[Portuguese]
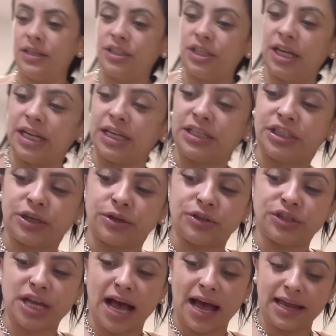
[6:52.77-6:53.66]
gente.
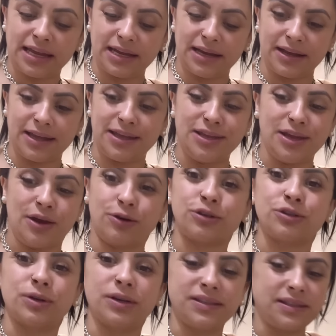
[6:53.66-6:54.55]
Eu já ia... E
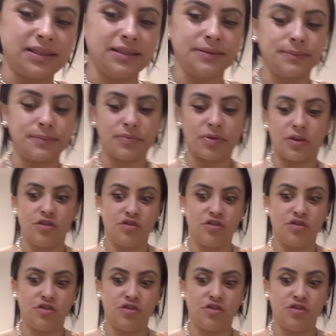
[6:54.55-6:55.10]
eu sou assim.